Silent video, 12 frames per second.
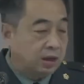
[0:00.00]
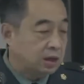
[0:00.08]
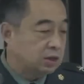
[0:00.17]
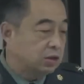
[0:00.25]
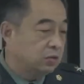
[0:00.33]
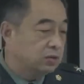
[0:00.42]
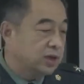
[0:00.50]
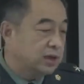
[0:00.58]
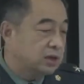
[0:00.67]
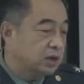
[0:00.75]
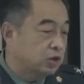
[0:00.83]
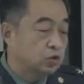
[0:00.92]
它是用在
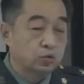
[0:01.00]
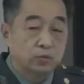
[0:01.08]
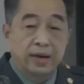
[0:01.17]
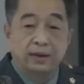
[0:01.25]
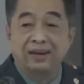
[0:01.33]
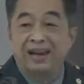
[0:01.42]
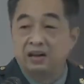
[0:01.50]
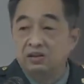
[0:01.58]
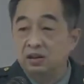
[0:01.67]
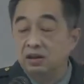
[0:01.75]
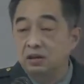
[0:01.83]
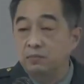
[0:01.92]
这个阻燃耐
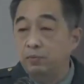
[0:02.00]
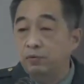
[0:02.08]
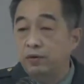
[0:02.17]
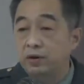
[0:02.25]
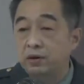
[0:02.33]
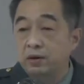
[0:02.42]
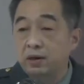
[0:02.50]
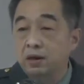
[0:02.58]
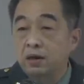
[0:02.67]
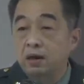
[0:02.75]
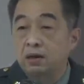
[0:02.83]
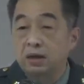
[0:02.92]
热的部分，
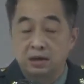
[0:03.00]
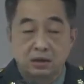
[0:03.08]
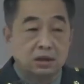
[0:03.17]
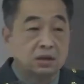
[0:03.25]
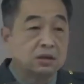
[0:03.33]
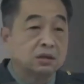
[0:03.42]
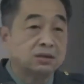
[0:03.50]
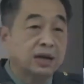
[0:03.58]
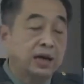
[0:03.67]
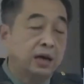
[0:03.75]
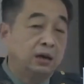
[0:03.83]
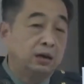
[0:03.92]
那这个是
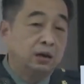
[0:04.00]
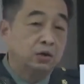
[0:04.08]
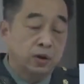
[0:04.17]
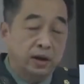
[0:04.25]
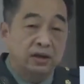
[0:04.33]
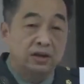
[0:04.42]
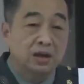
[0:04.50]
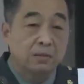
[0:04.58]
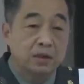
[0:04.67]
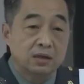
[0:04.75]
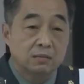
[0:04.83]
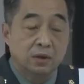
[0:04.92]
在船体上
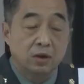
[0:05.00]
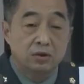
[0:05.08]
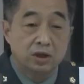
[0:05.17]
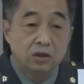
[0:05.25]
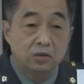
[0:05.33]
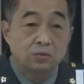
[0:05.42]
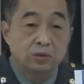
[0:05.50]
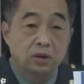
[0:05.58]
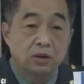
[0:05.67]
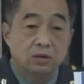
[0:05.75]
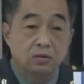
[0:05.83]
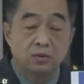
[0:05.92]
面是没有检出
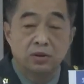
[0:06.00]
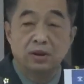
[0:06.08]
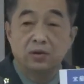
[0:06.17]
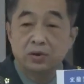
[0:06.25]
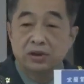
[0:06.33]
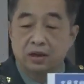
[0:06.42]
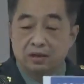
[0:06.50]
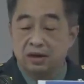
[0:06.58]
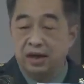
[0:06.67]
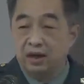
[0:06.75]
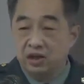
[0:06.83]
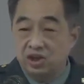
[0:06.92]
的，所以说我想这
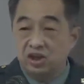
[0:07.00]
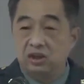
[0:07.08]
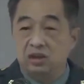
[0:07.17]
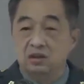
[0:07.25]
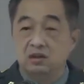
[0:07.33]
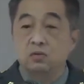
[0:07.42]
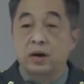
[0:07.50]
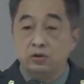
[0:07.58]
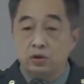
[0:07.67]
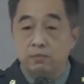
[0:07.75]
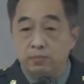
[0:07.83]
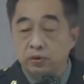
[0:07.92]
两个气体是完
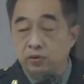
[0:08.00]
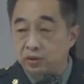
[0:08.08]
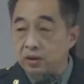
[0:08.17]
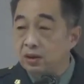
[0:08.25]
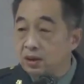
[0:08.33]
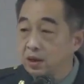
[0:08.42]
全不同的。